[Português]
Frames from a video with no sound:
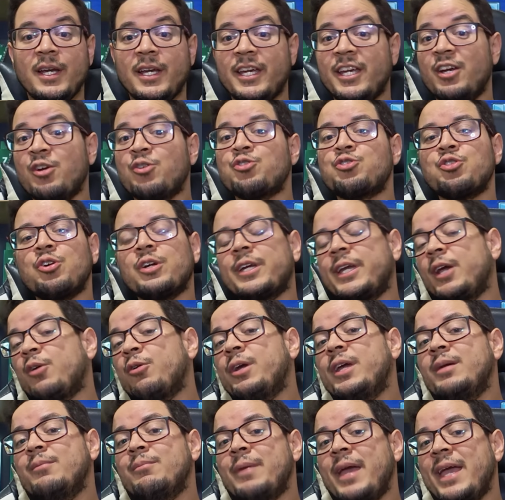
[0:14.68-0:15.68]
Eu joguei
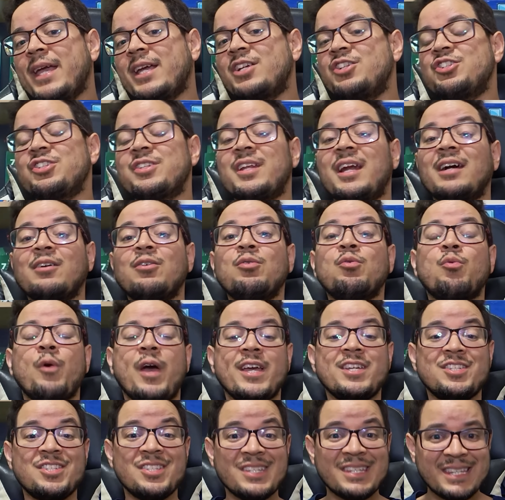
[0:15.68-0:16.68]
o remake de Dragon
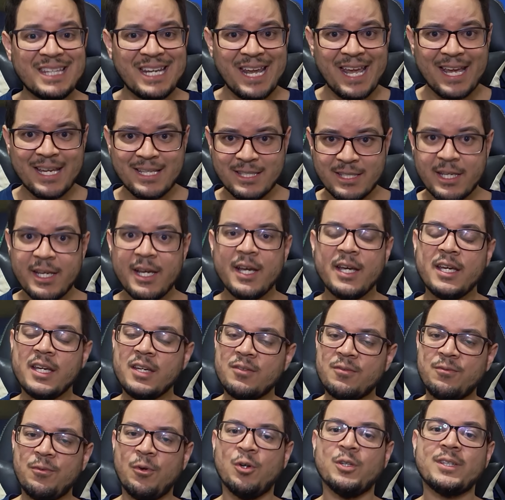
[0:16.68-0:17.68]
Quest 3
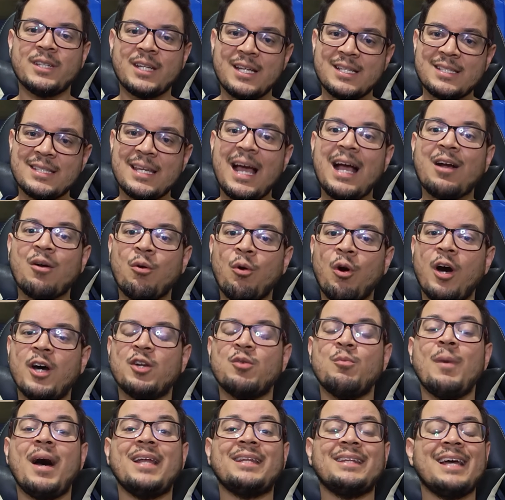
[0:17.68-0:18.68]
e vou trazer
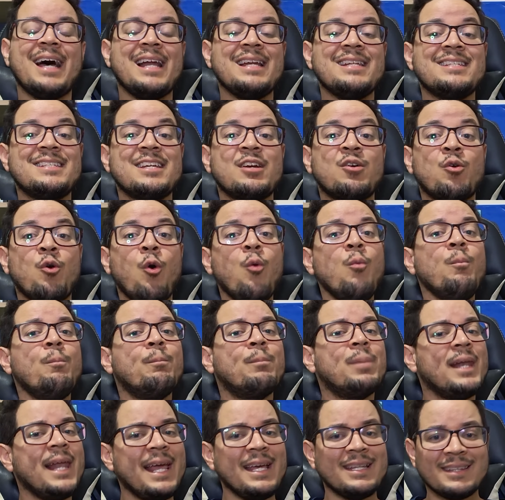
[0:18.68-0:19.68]
agora uma análise
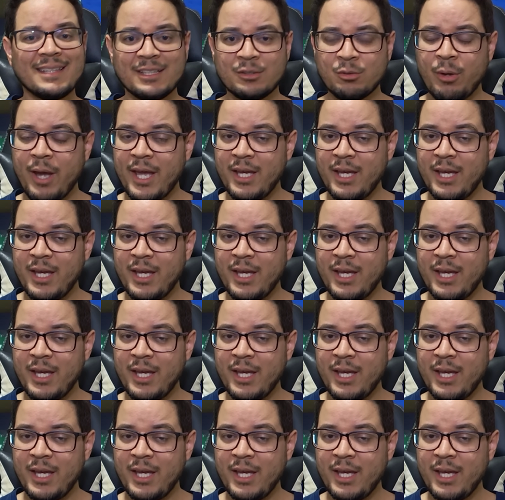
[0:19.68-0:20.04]
completa do